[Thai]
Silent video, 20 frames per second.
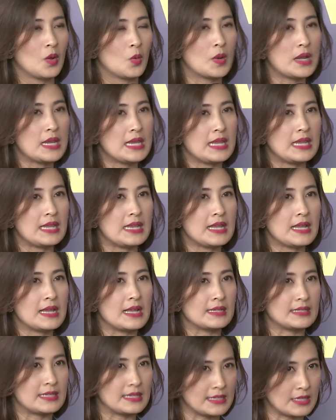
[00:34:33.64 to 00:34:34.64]
วันนี้เนี่ย
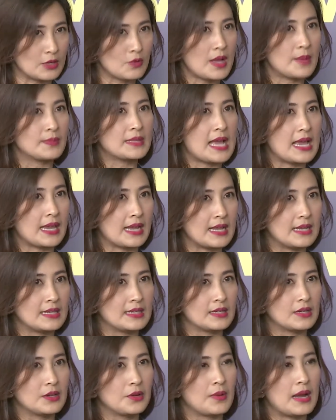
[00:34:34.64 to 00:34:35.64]
จริงๆความต่างอีกอัน
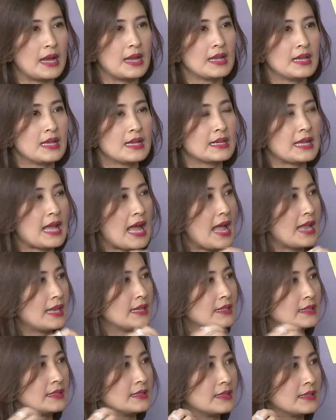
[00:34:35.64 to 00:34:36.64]
หนึ่งคือว่าการ
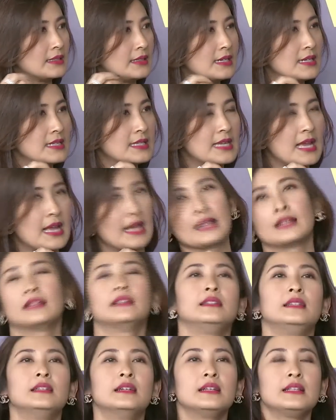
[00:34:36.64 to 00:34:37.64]
เนื่องจาก
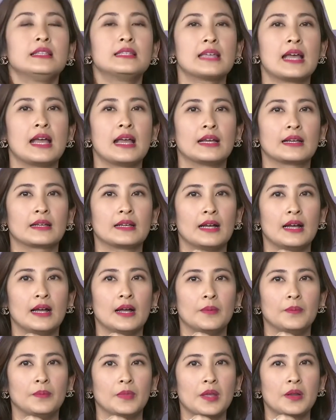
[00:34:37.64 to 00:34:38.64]
เนื่องจาก
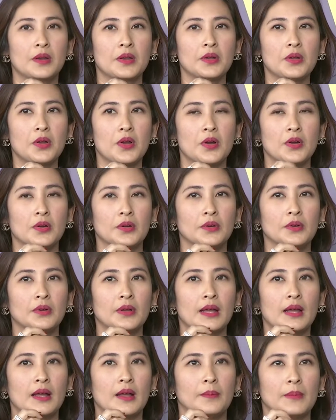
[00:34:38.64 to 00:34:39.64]
ในเรื่องของ
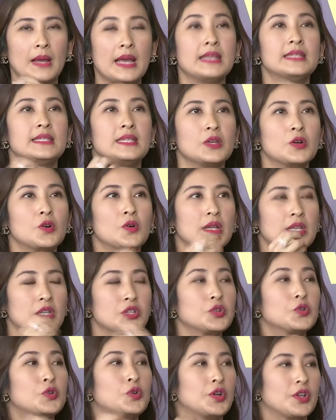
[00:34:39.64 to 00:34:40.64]
ไอ ซี โอ
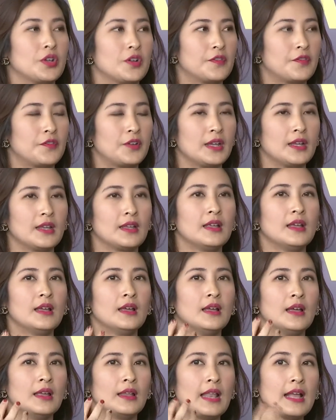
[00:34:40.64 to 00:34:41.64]
Initial Coin Offering
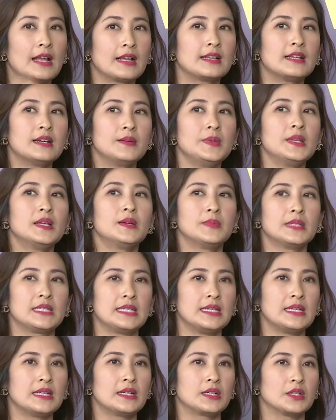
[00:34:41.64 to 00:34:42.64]
แรกเริ่มเดิม
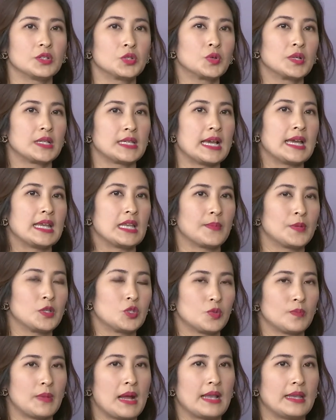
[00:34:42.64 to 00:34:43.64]
ทีหรือส่วนใหญ่ในปั
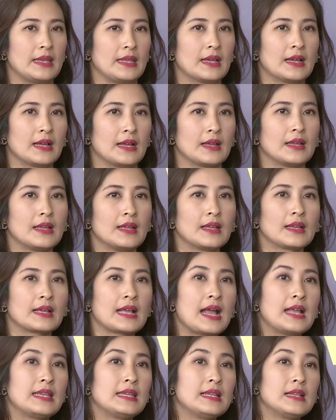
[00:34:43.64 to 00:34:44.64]
จจุบันเนี่ยค่ะ
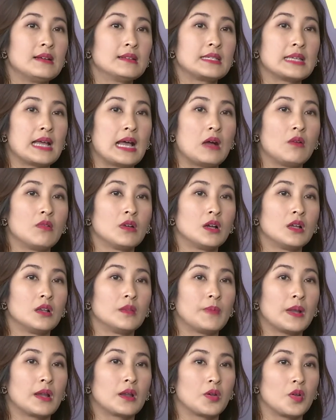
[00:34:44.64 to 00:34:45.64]
การที่เราจะเอาเงิน
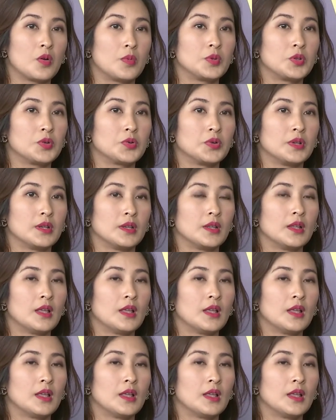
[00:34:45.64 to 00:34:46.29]
ไประดมทุน